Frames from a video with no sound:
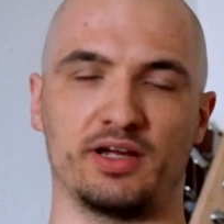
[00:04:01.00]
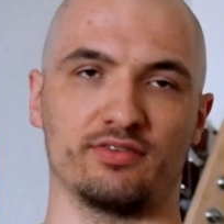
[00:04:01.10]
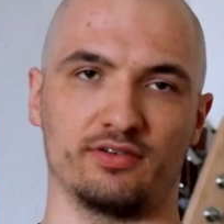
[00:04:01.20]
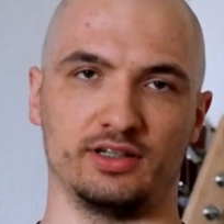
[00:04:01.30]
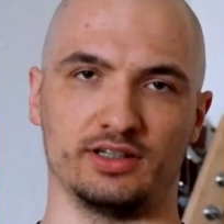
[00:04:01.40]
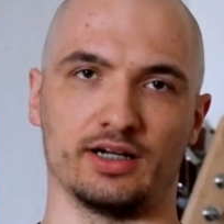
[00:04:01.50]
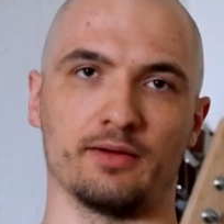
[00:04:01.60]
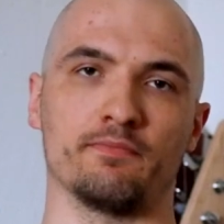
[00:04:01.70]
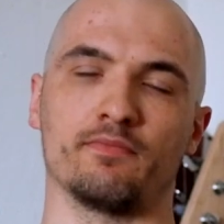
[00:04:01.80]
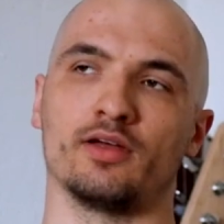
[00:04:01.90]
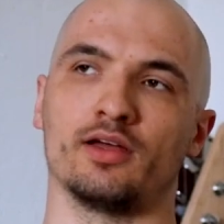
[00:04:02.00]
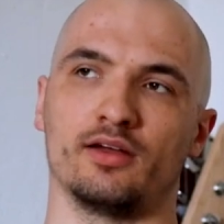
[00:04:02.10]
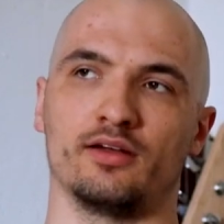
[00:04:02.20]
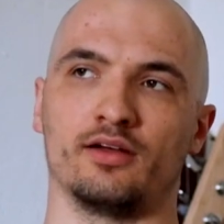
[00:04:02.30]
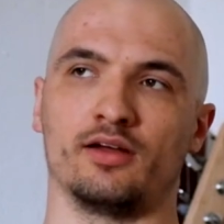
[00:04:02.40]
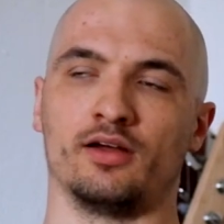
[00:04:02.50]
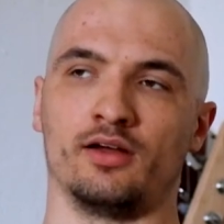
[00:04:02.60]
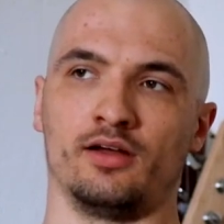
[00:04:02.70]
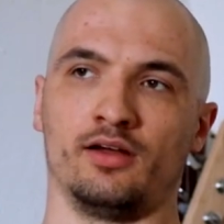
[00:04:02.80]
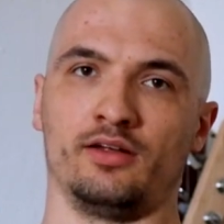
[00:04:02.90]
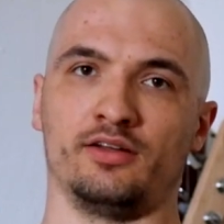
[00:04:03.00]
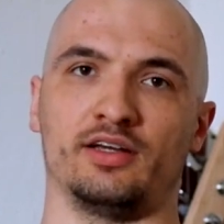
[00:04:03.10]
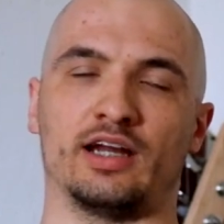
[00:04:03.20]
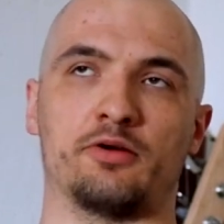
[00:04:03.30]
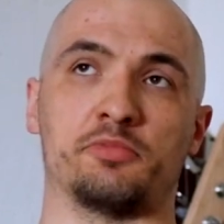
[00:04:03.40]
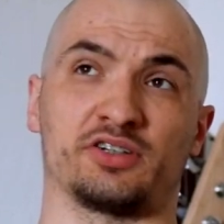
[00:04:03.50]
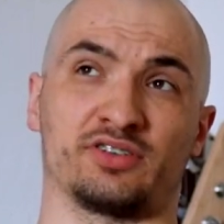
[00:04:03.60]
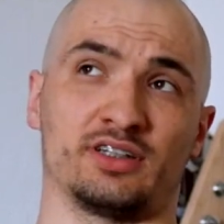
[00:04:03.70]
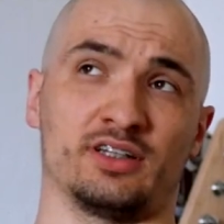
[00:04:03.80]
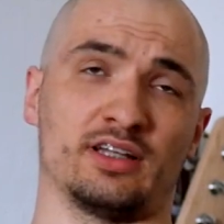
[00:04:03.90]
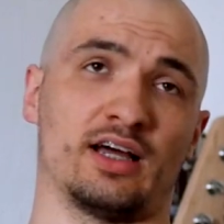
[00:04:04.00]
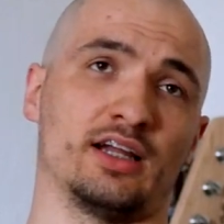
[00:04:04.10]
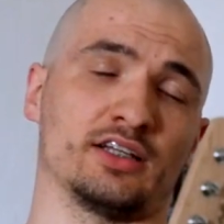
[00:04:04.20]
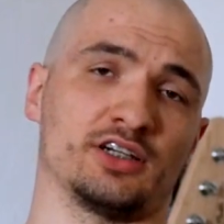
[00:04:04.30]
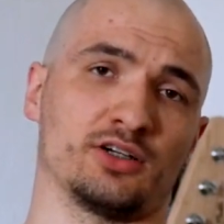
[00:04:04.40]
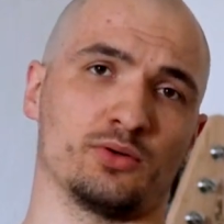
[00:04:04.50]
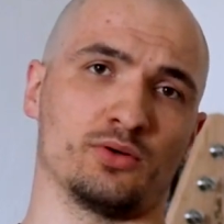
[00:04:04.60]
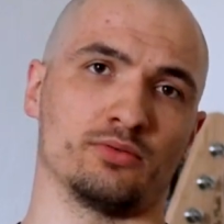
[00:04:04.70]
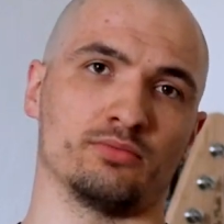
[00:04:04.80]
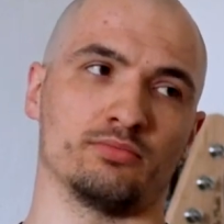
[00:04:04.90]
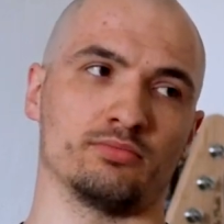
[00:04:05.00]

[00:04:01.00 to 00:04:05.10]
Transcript: śpiew i tyle. Nie grałem jeszcze wtedy na elektryku,